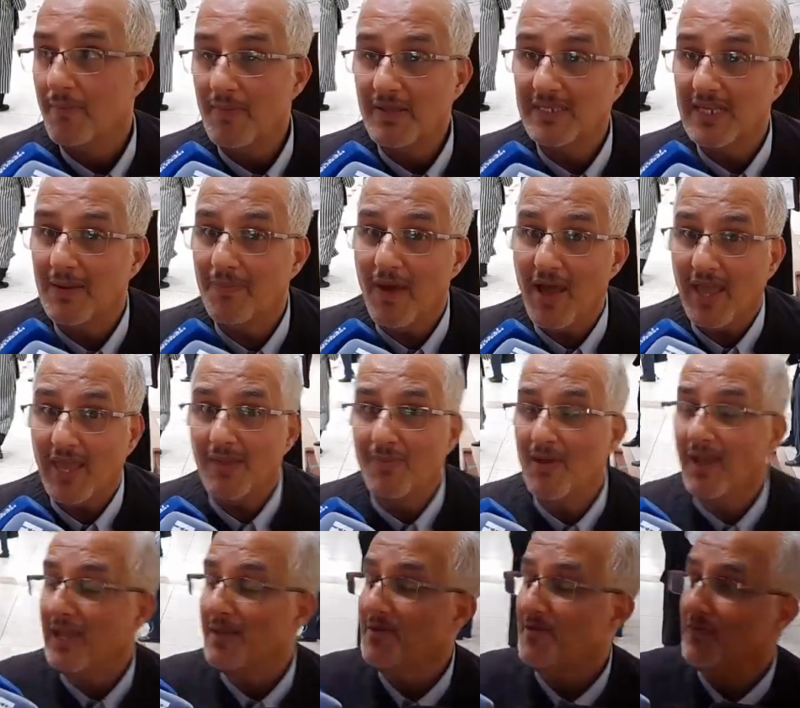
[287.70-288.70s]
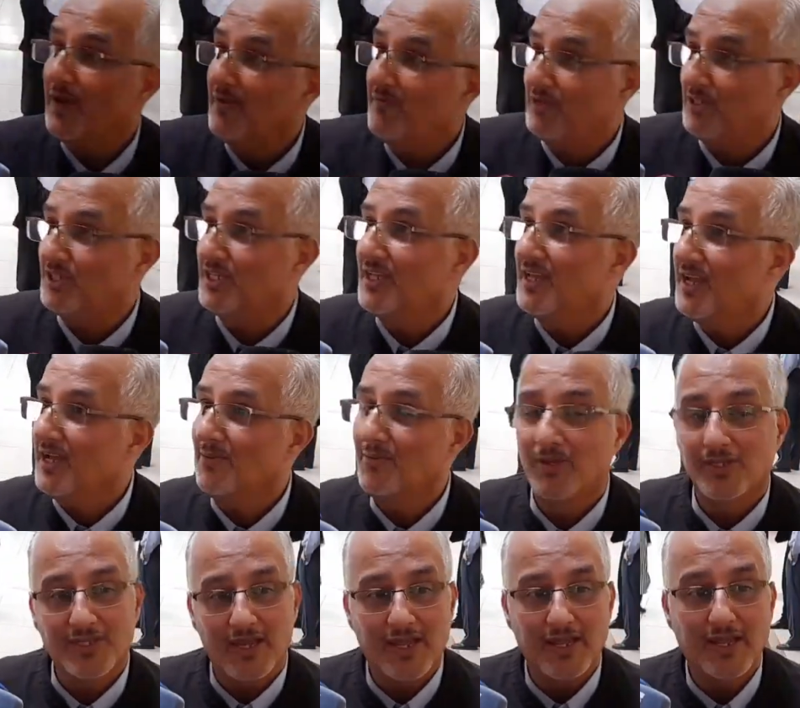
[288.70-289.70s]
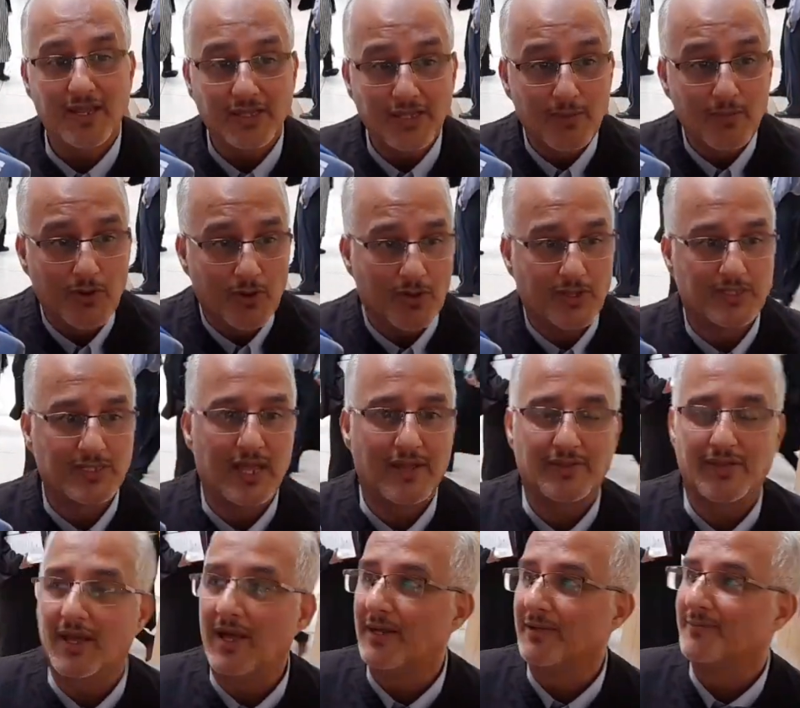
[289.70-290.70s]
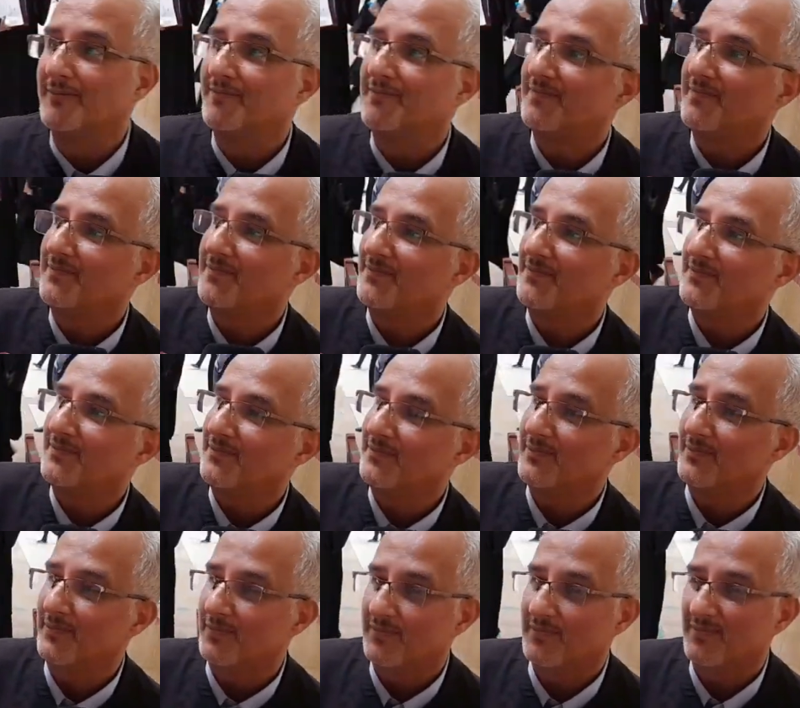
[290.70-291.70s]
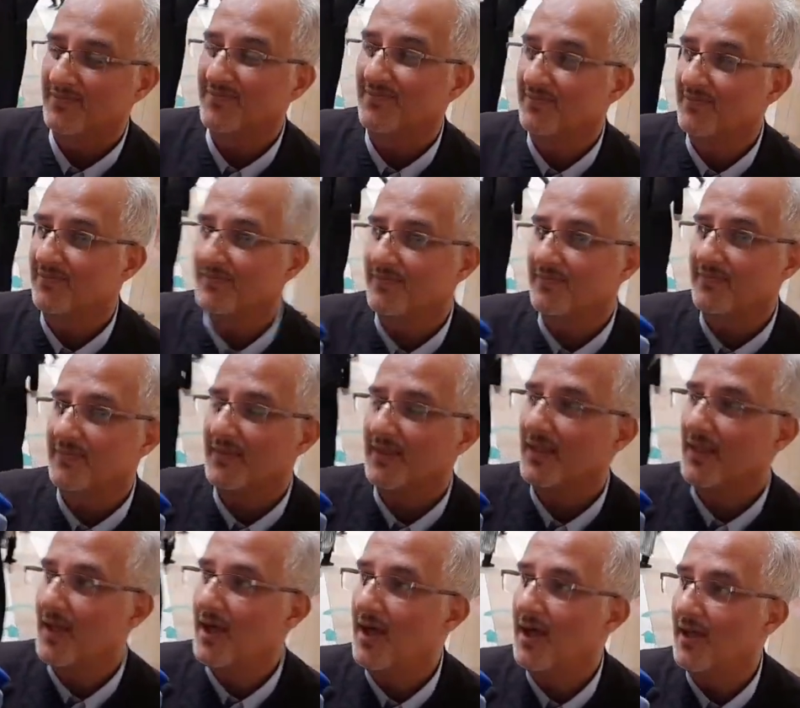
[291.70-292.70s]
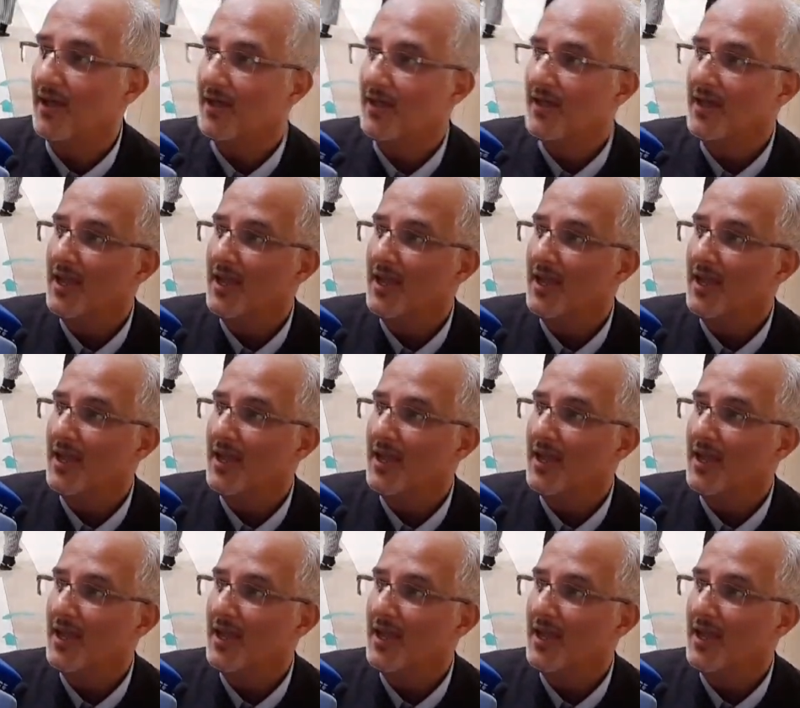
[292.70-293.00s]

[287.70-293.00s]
مازال باقي باقي فقيه العشيه خلينا على اخرى طيب. آه. صح اه